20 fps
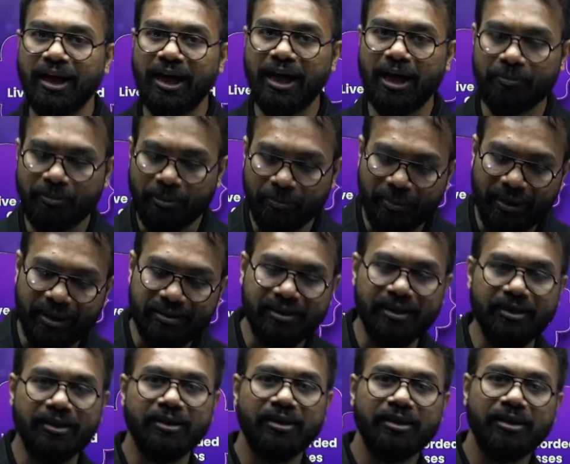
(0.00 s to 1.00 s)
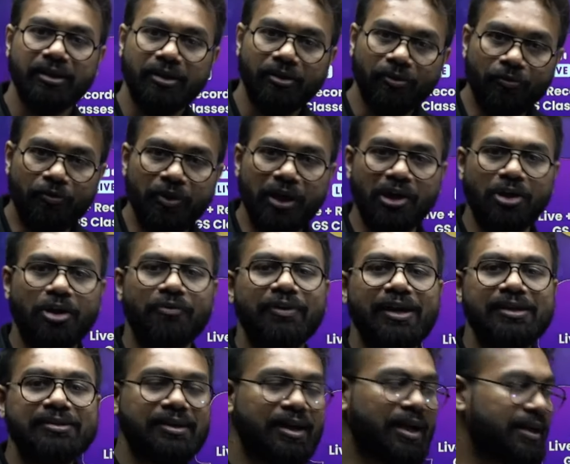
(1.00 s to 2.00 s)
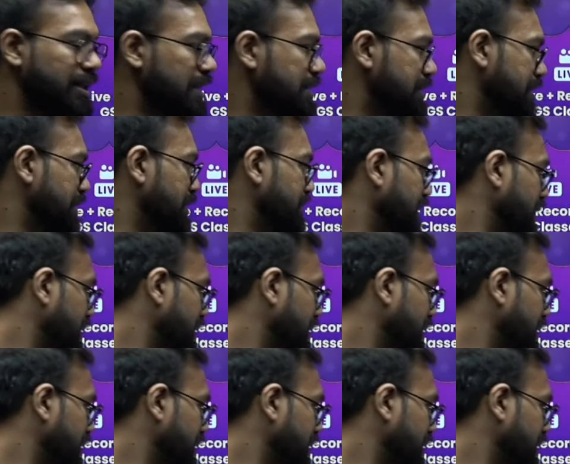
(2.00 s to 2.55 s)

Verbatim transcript: आप बेसिक वे ऑफ आंसर राइटिंग सीखते हैं